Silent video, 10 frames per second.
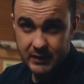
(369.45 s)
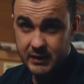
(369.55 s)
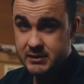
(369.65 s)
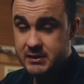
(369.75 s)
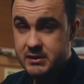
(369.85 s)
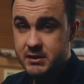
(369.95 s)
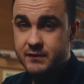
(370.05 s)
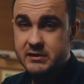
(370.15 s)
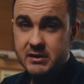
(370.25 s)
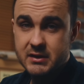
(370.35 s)
оказался не
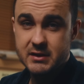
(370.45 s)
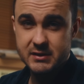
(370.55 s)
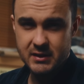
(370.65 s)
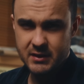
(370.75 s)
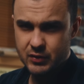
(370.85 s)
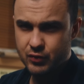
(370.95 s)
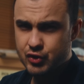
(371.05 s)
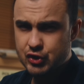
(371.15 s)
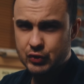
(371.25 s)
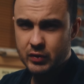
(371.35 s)
в силах сделать
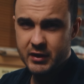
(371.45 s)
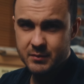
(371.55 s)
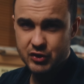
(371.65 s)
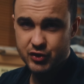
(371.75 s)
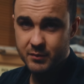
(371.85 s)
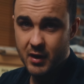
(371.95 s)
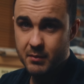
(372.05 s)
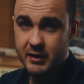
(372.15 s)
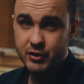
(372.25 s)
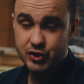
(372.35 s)
хоть что-либо, чтобы
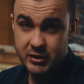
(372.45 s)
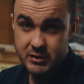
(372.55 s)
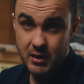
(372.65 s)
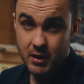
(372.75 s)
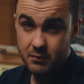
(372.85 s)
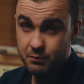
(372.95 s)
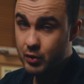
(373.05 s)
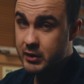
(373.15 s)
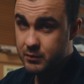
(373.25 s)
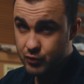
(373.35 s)
облегчить
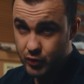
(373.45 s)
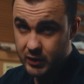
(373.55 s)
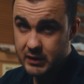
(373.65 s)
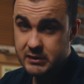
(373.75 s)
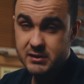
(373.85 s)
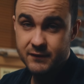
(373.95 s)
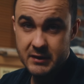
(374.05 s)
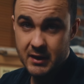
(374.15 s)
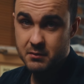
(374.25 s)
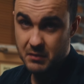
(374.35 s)
боли муки своей